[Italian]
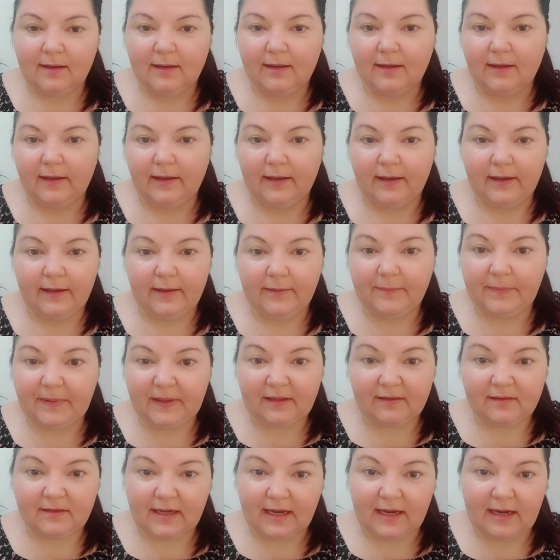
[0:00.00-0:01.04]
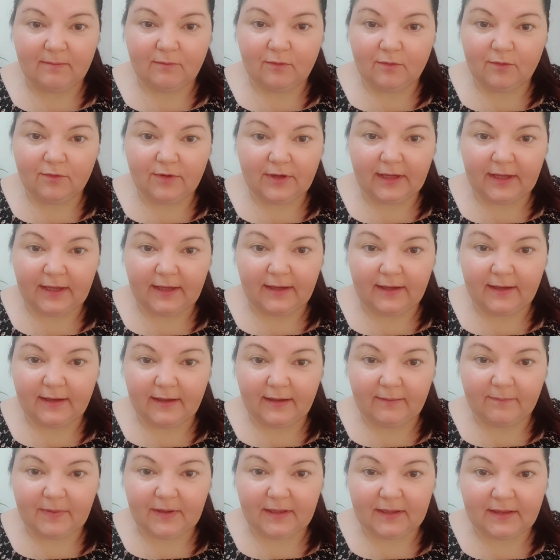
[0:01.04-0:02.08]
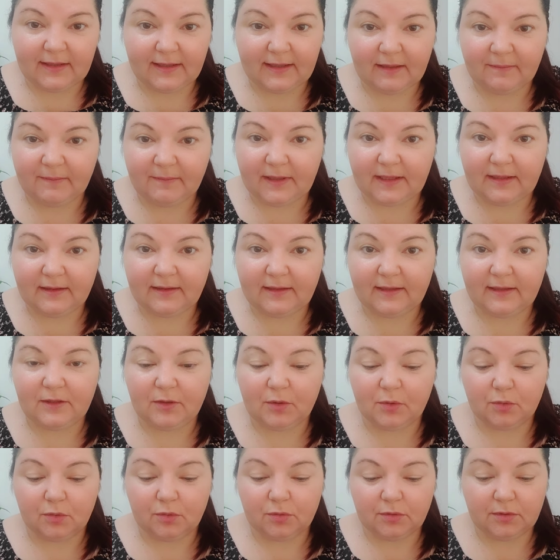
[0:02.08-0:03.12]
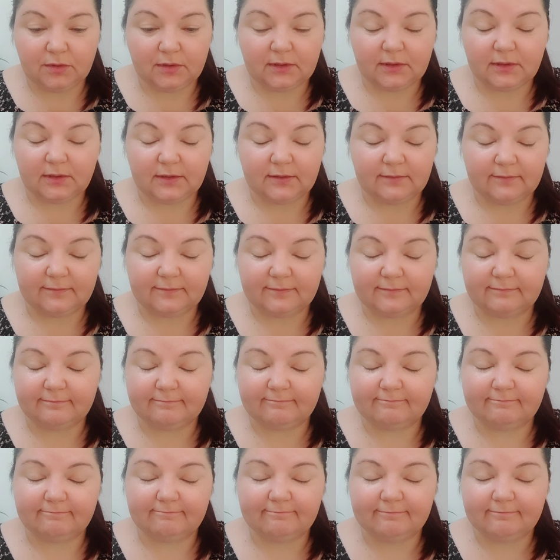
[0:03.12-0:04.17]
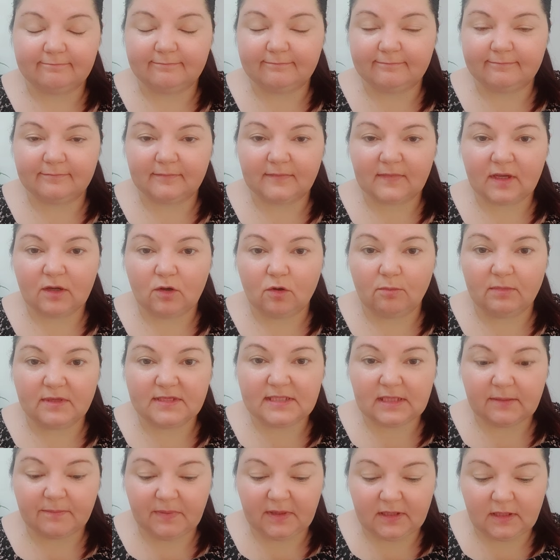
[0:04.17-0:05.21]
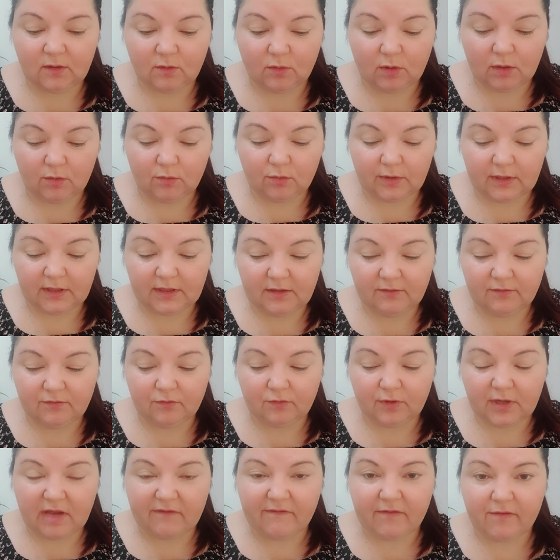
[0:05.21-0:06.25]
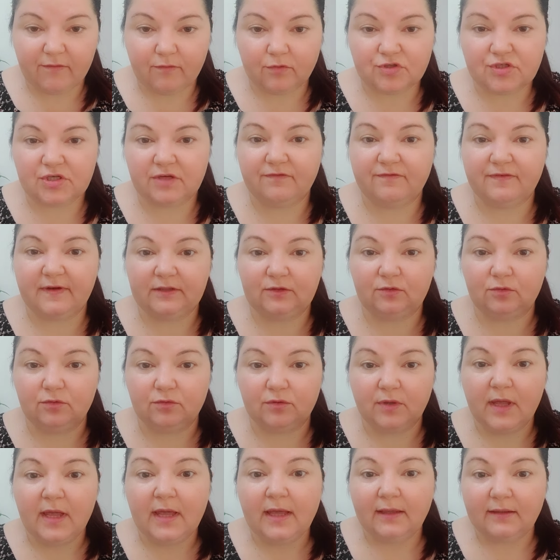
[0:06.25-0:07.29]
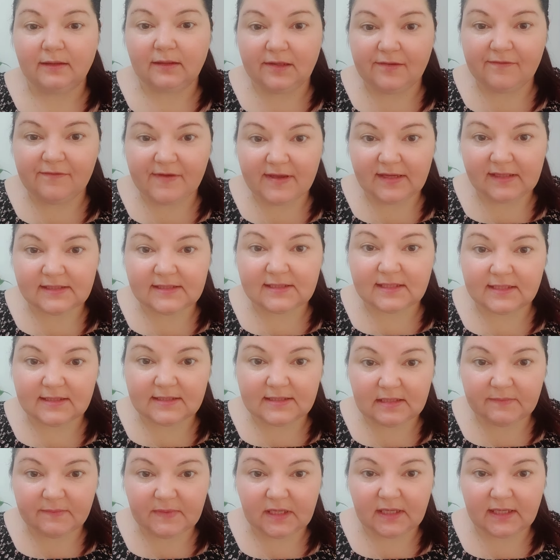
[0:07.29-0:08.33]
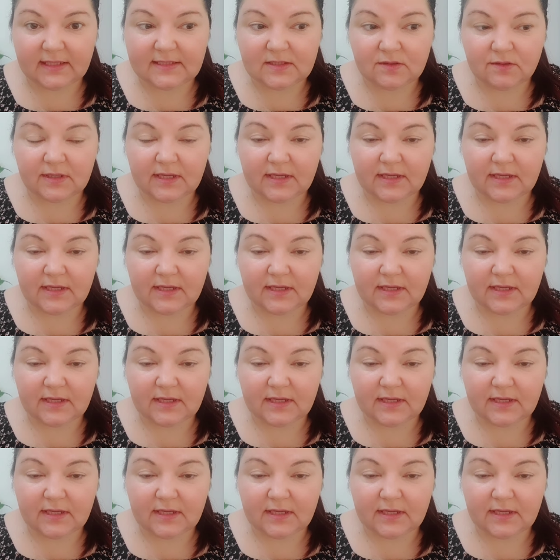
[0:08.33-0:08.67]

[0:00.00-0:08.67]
e partiamo che praticamente io ehm, come sapete qualcuna di voi avevo già fatto diverse inseminazioni